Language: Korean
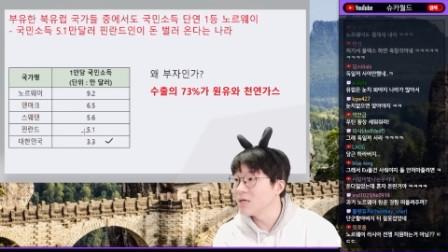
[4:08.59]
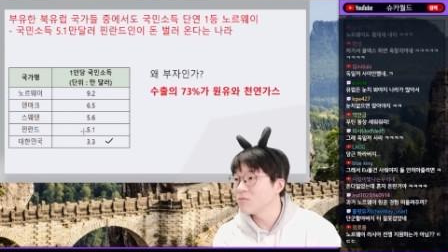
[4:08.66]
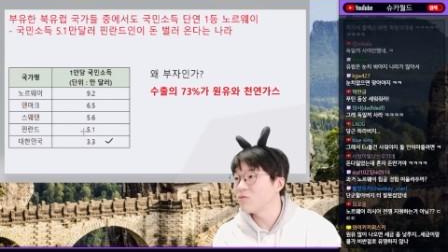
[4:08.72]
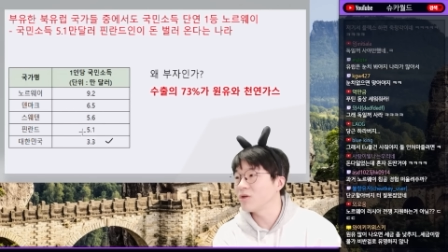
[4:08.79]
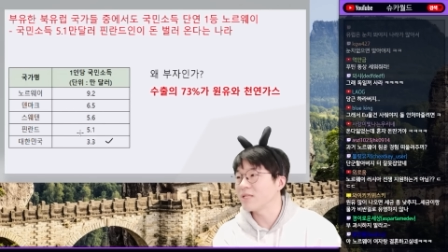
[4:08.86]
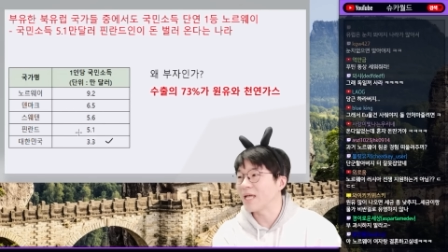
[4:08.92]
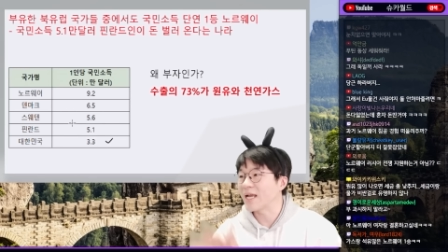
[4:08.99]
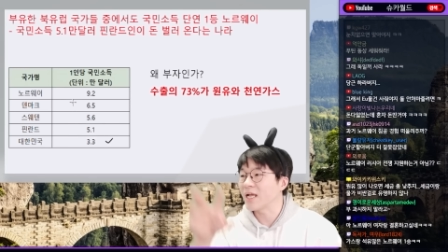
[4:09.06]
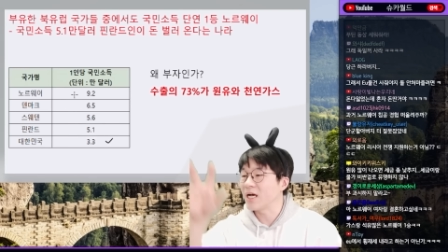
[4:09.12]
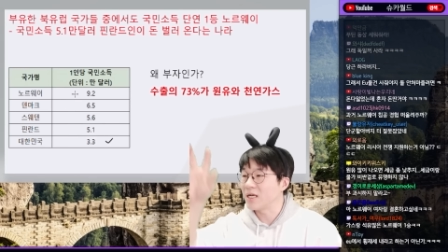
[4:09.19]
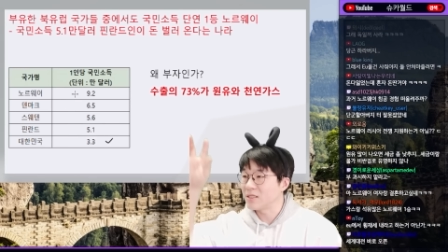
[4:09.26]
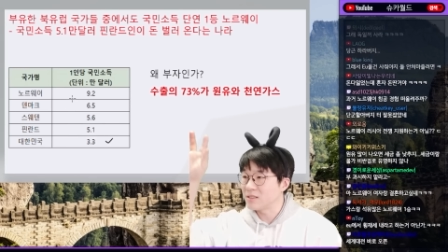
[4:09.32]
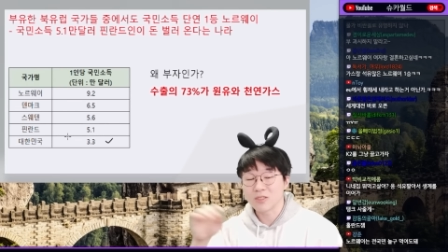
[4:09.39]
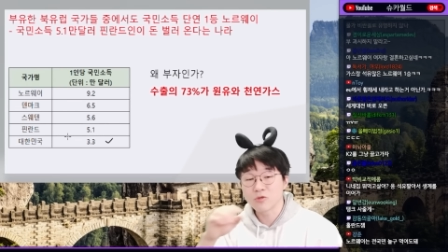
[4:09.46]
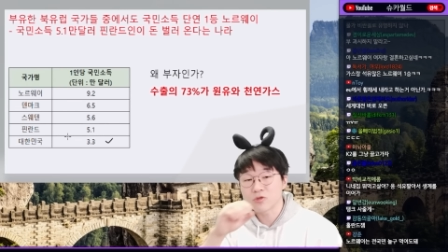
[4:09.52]
물론
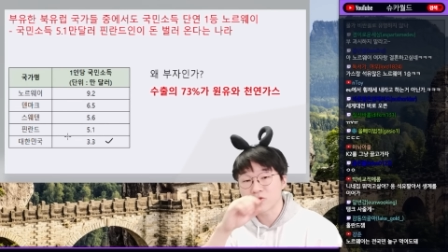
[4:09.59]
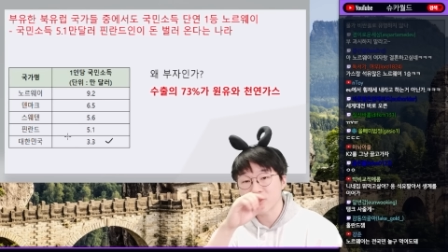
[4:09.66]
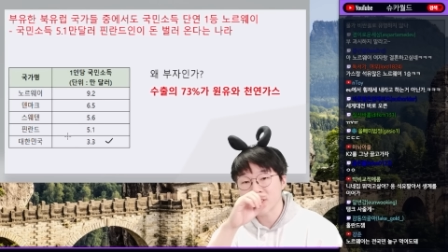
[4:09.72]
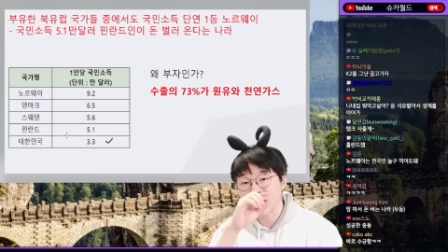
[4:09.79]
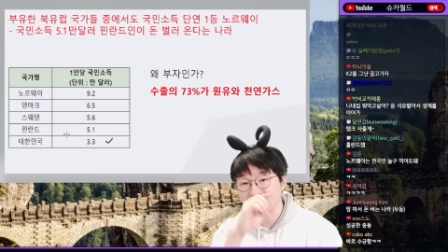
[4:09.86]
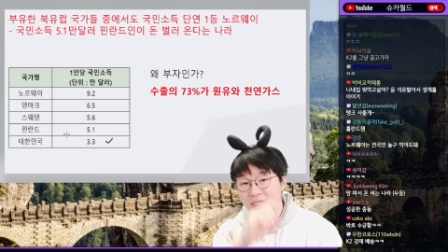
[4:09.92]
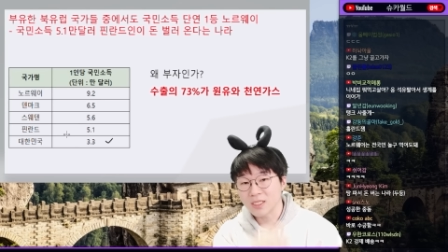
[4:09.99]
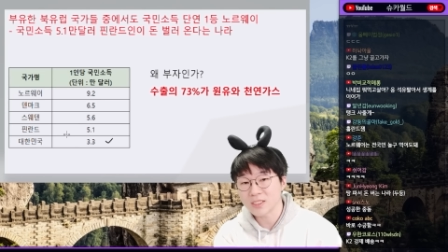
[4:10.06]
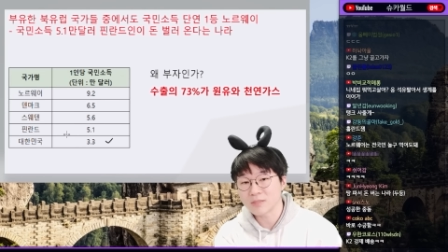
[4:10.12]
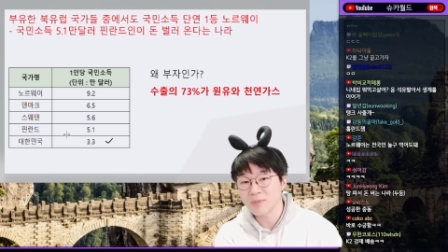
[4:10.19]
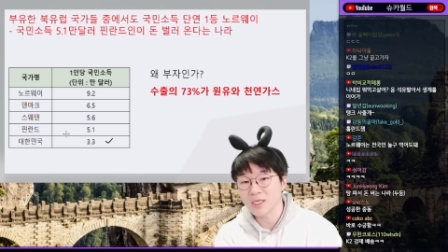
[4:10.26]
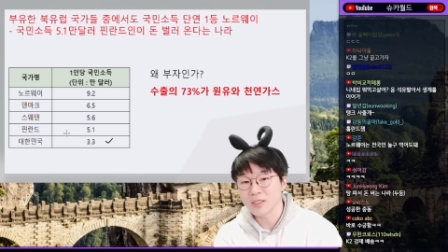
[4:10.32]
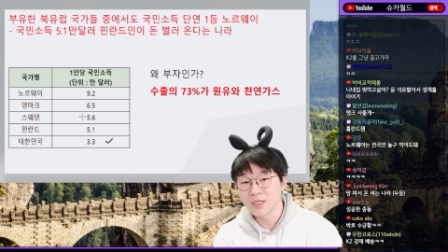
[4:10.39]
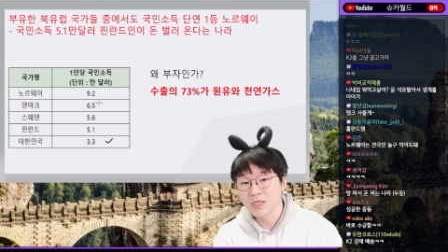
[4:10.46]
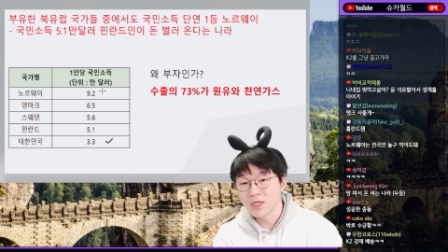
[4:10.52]
나라 인구수가 작긴
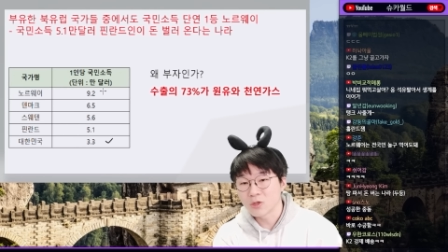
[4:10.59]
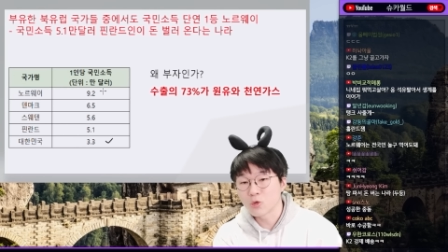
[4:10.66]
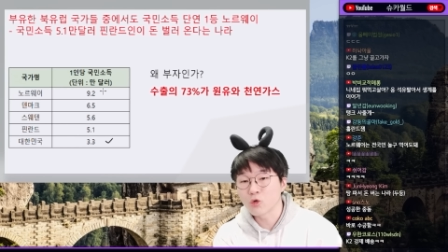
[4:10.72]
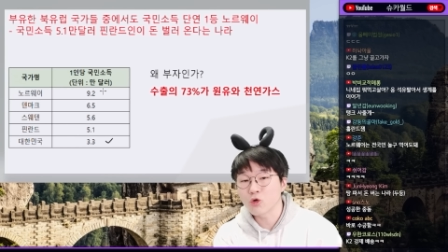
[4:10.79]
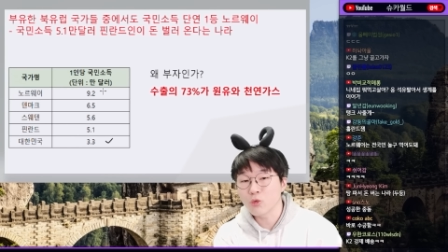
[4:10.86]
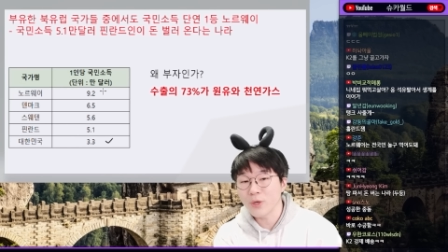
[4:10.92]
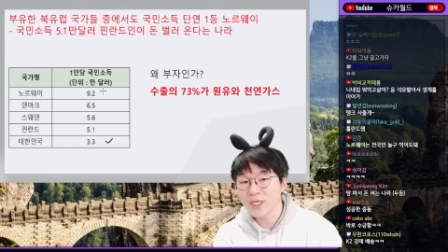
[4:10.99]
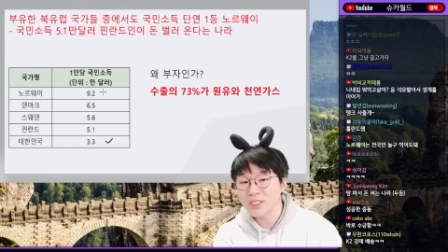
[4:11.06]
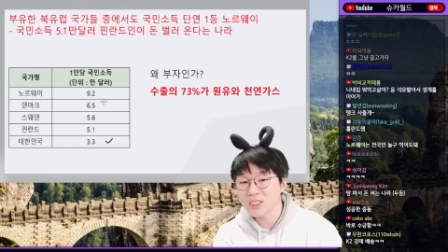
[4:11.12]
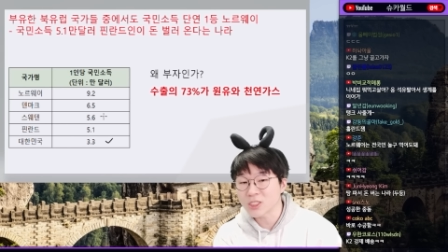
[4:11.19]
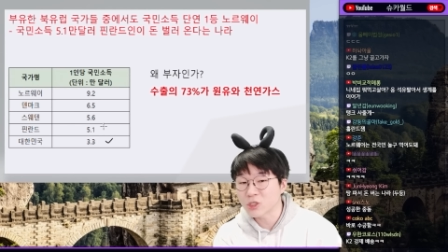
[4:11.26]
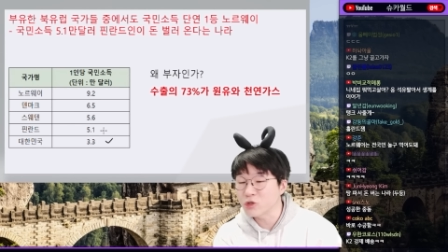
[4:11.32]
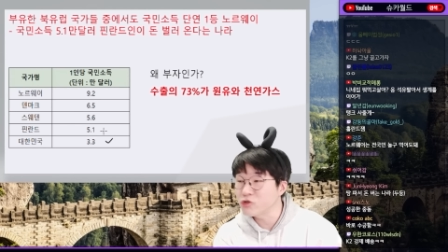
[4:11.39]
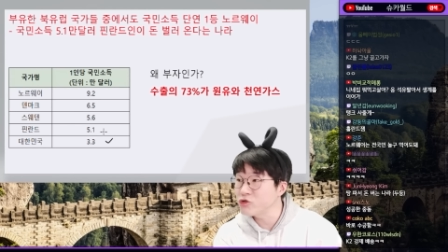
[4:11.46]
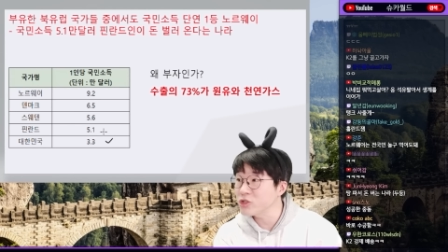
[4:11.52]
하지만
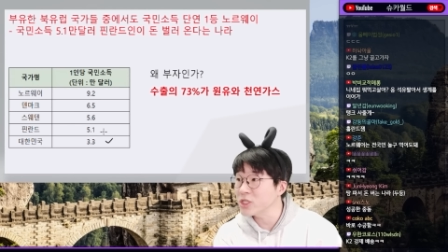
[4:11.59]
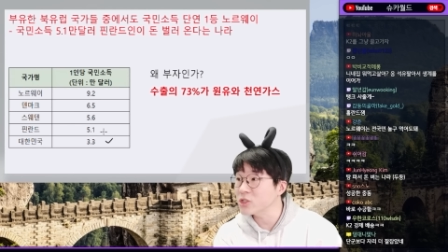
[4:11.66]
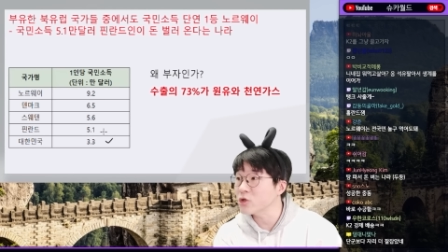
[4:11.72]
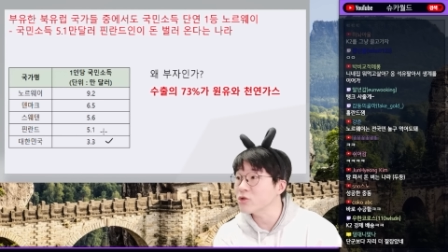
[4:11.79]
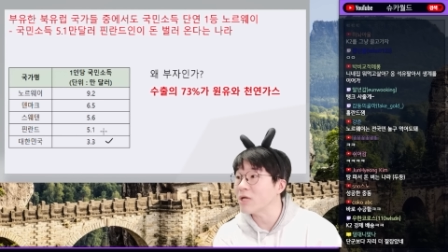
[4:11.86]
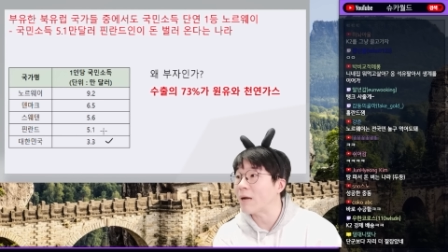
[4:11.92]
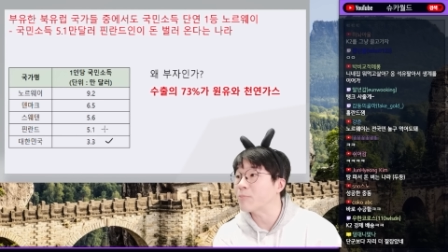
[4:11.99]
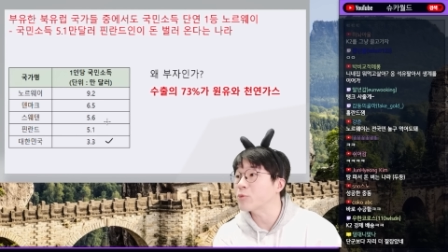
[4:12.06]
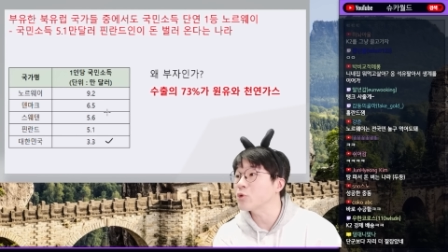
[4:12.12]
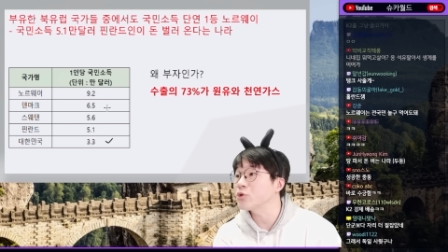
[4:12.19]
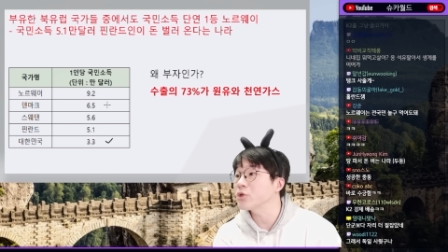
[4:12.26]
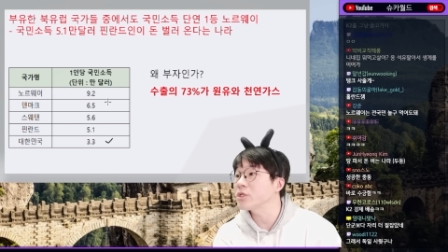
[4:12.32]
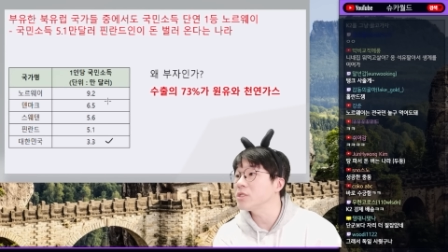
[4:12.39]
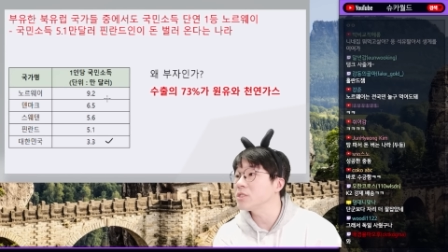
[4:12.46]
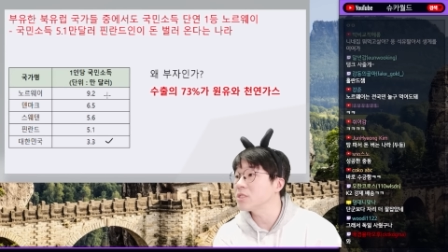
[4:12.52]
노르웨이는 그 중에서도
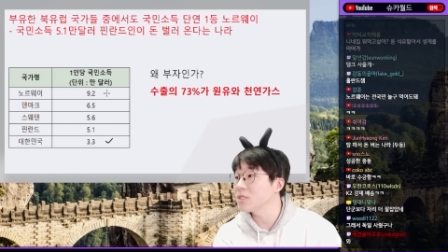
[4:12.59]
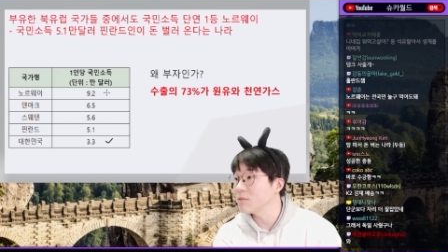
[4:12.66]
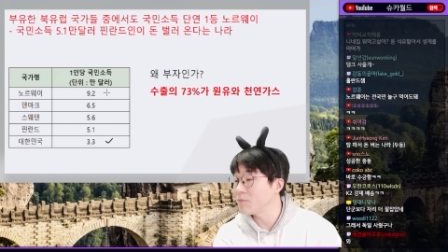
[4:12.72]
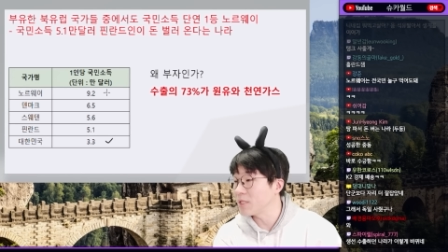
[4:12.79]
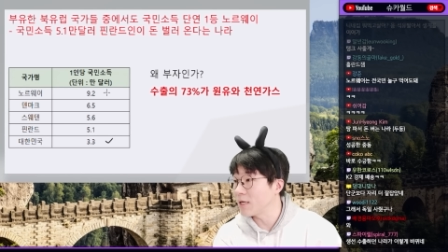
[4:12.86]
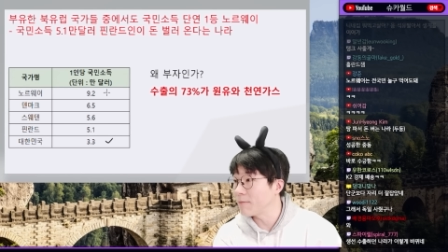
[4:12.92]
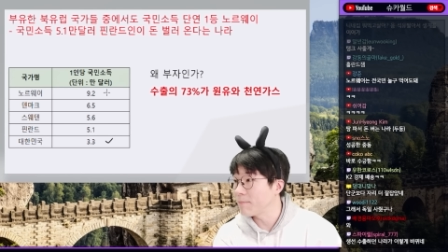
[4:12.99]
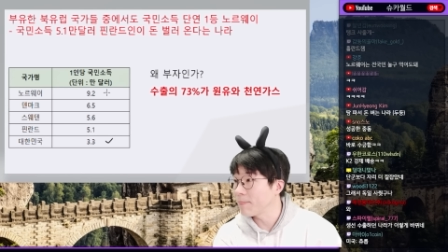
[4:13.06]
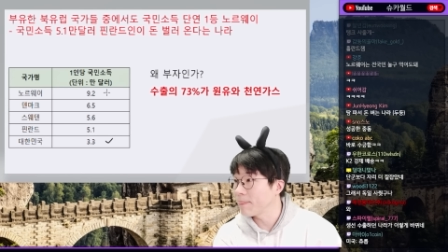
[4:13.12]
압도적인 1등입니다.